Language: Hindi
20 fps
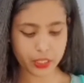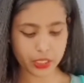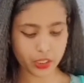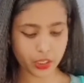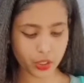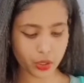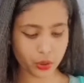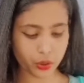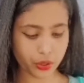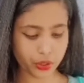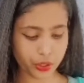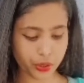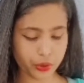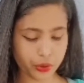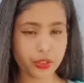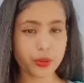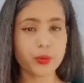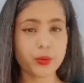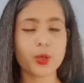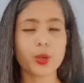टाइम देती हो
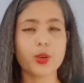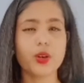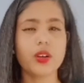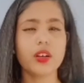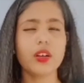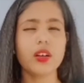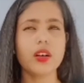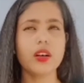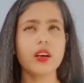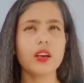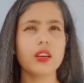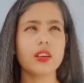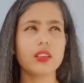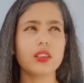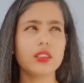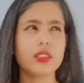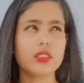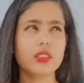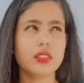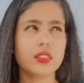यूट्यूब को
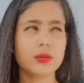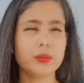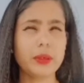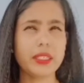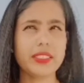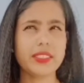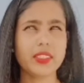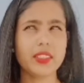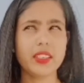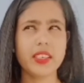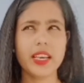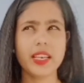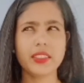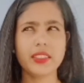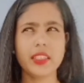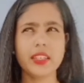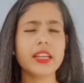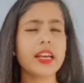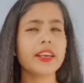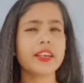बेसिकली आई
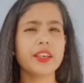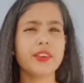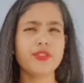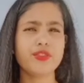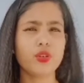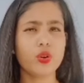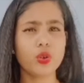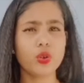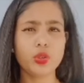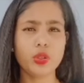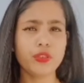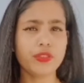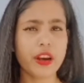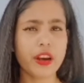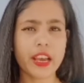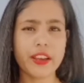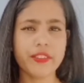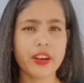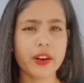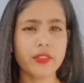थिंक आई गिव फोर टू
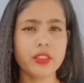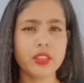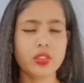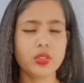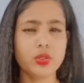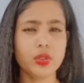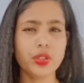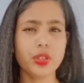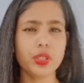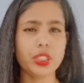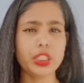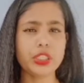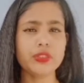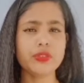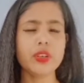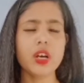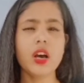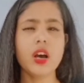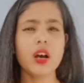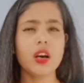फाइव आवर्स टू
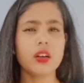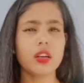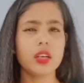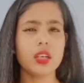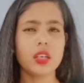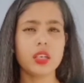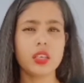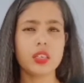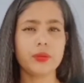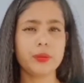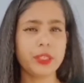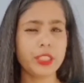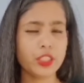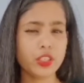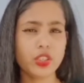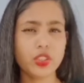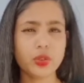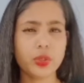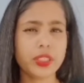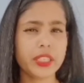यूट्यूब
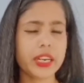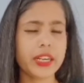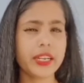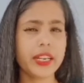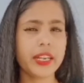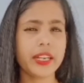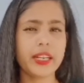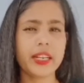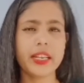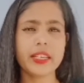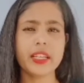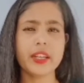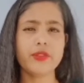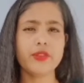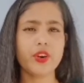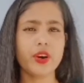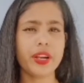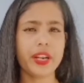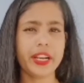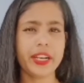वीडियो शूट करने के लिए देन
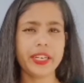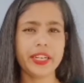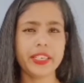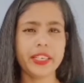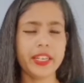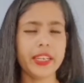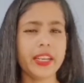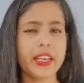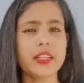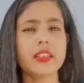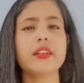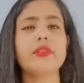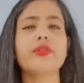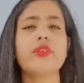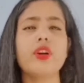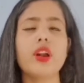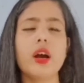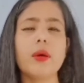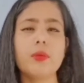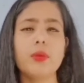फॉर एडिटिंग एंड देन
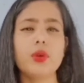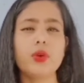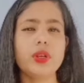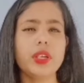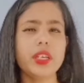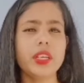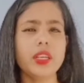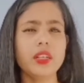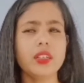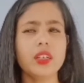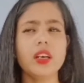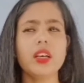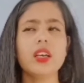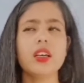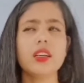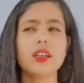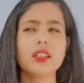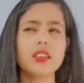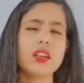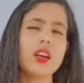फॉर अपलोडिंग
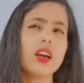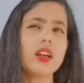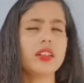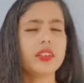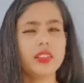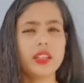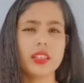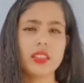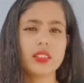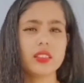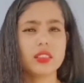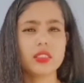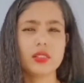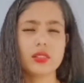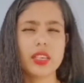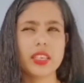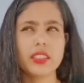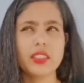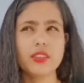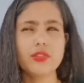आई
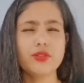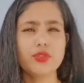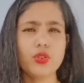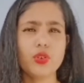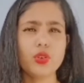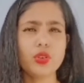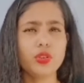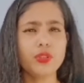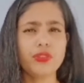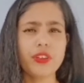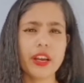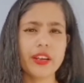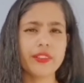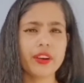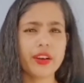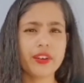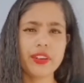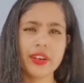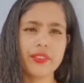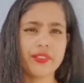थिंक फोर टू फाइव
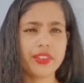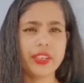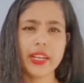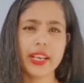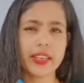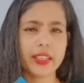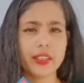आवर एवरी